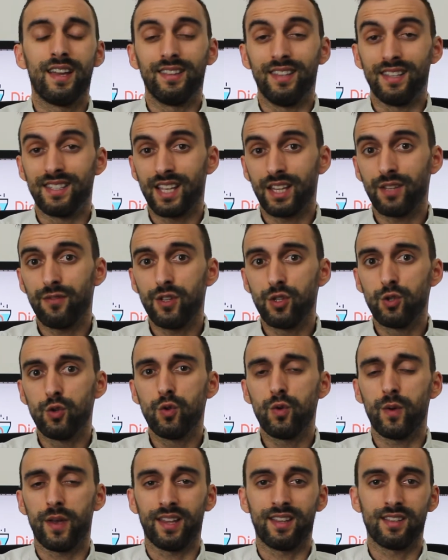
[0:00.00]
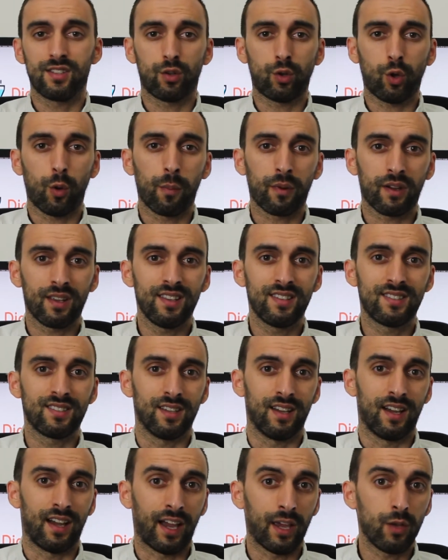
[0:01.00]
Des individus et des
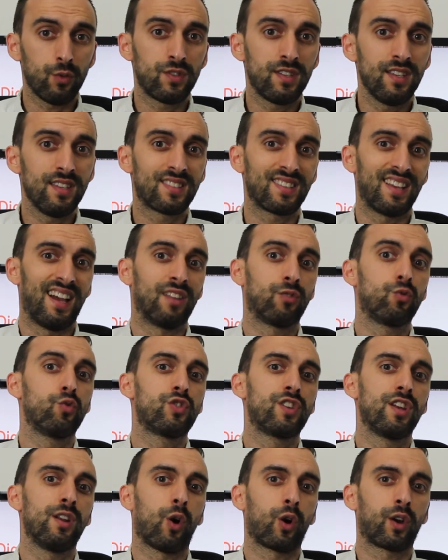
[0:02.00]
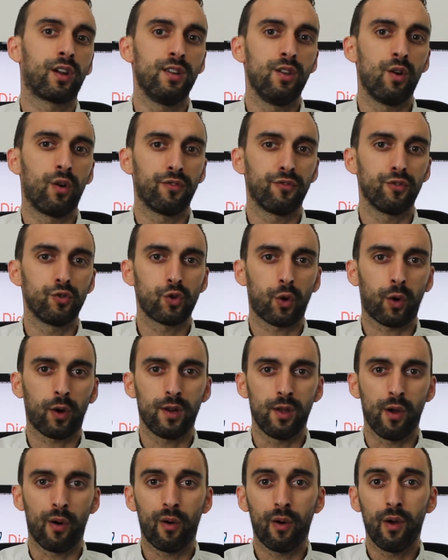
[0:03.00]
entreprises réussissent à toucher leurs clients et futurs
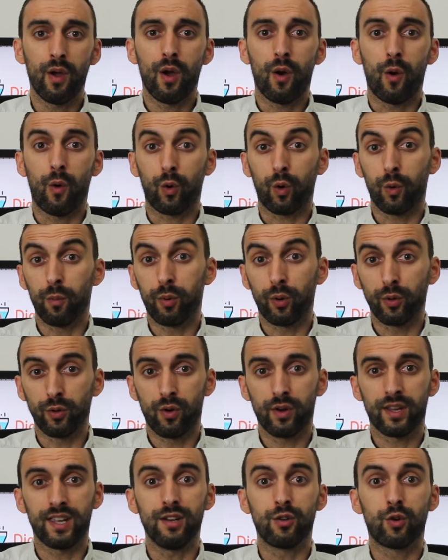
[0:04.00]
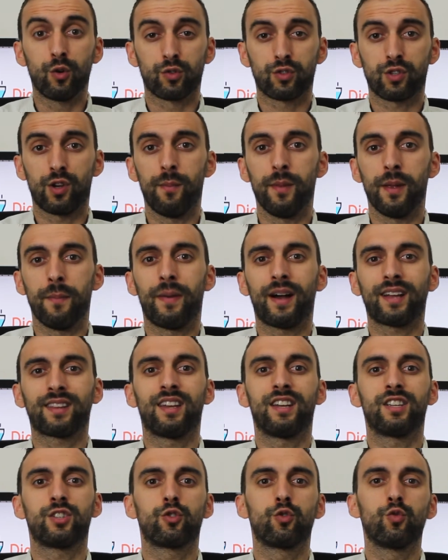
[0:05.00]
clients en comprenant qu'ils consomment et
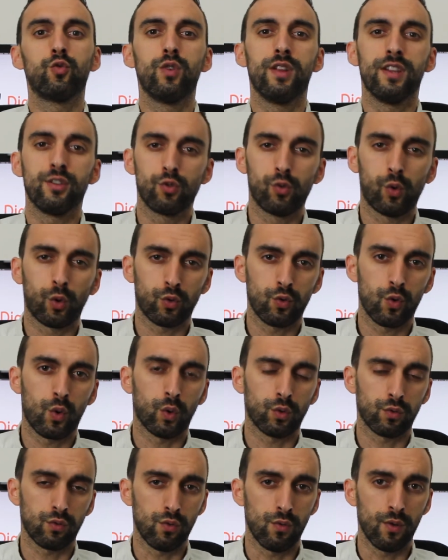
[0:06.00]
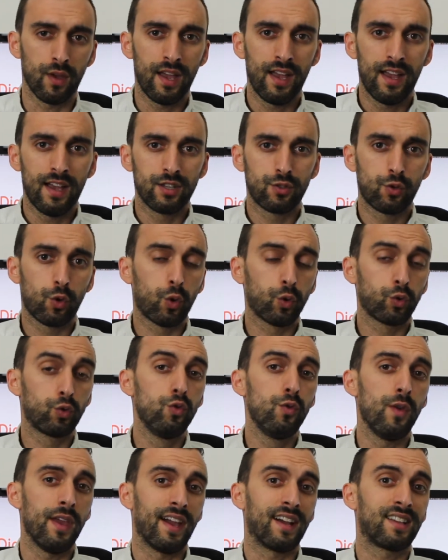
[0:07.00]
partagent tous les jours du contenu. Ce
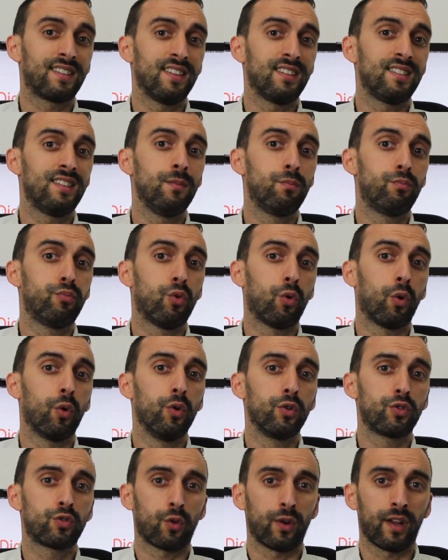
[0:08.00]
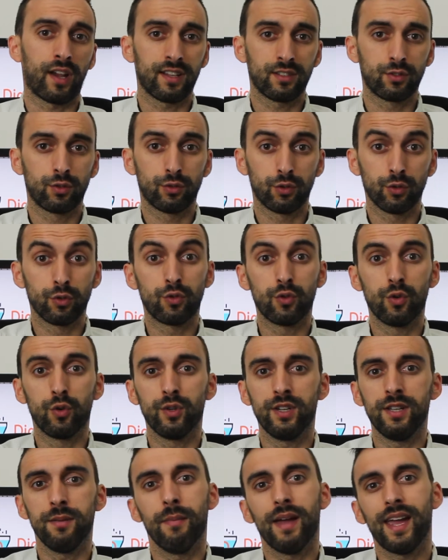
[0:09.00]
contenu est accessible pour eux sur les réseaux
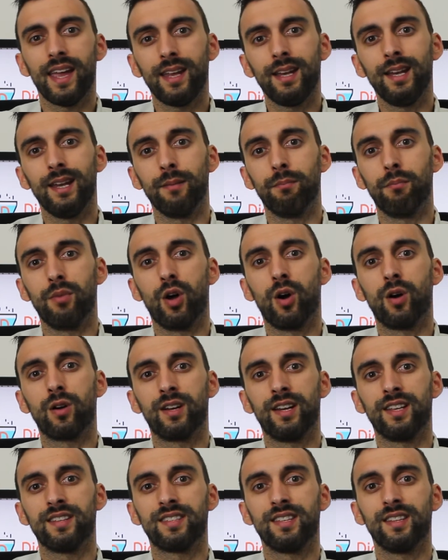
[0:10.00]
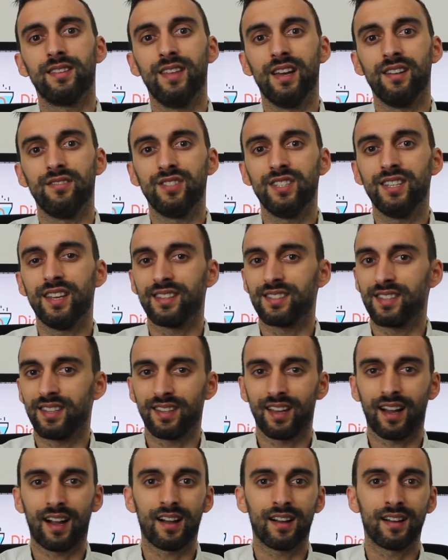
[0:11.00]
sociaux, l'email, les blogs, les sites d'avis,
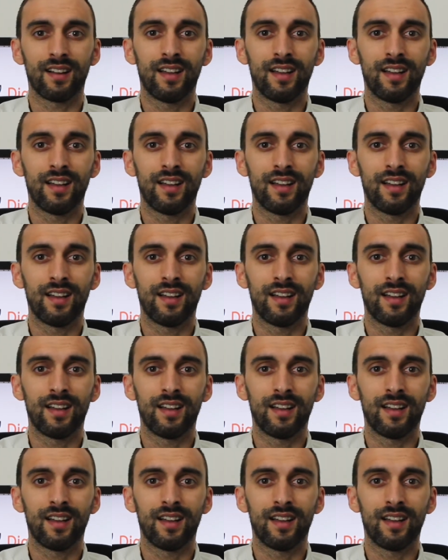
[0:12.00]
etc.